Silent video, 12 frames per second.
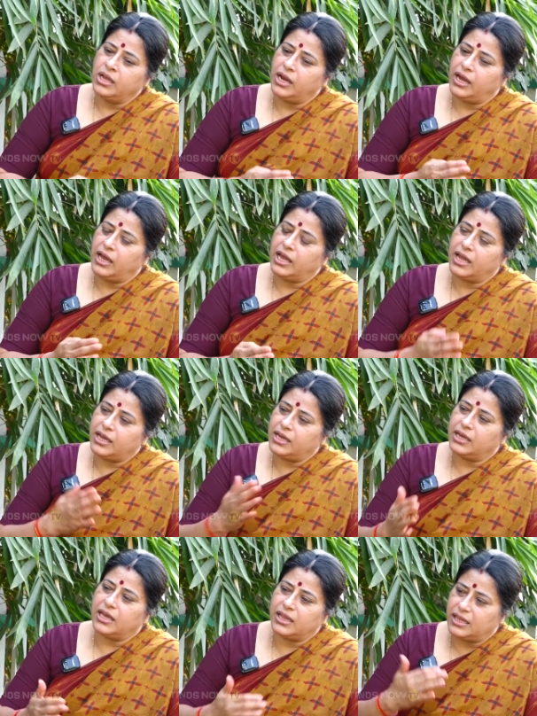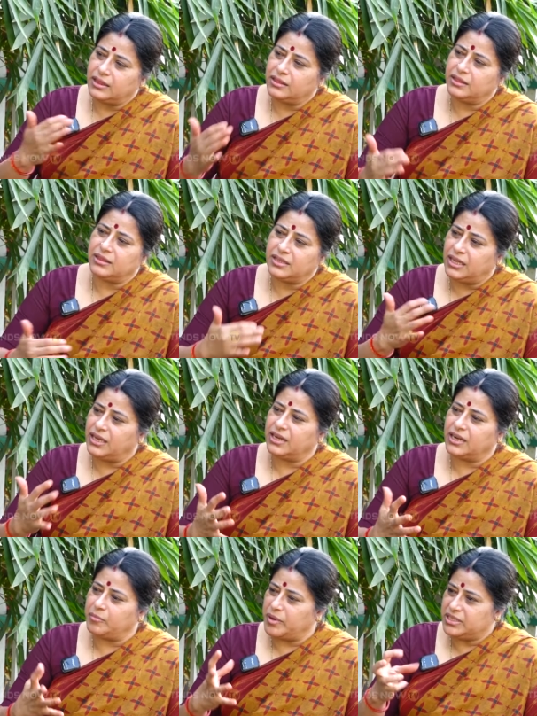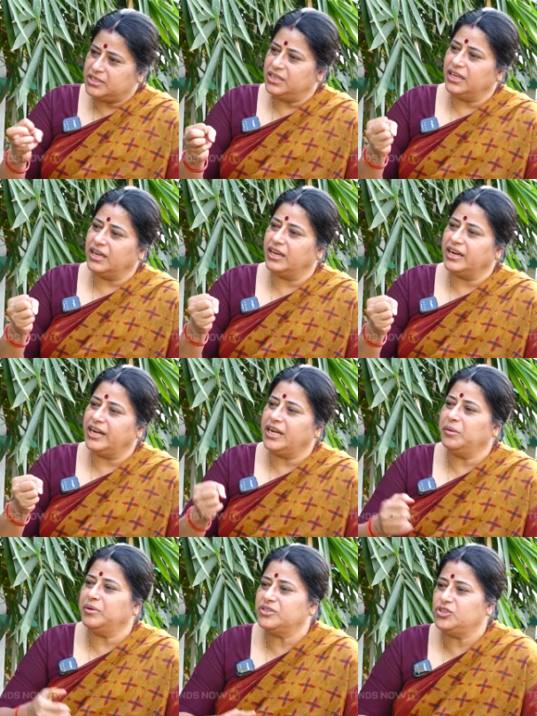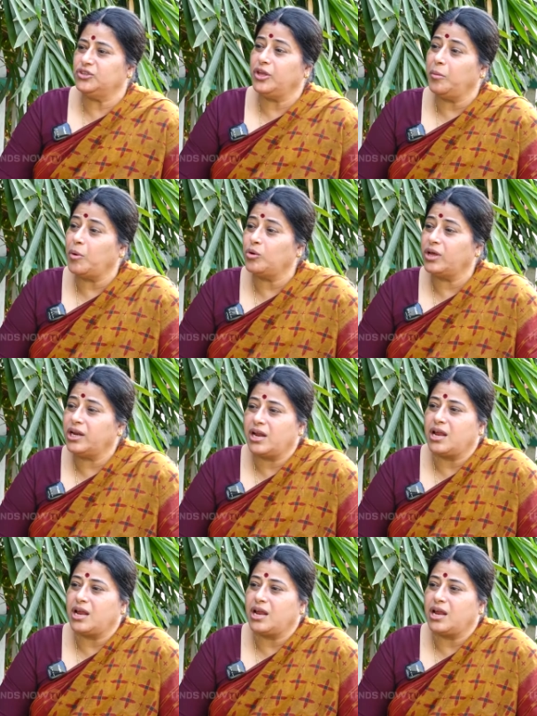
ఇలాగ అదంతా నా మనసుని ఇంకా గట్టిపరిచిందేమో అని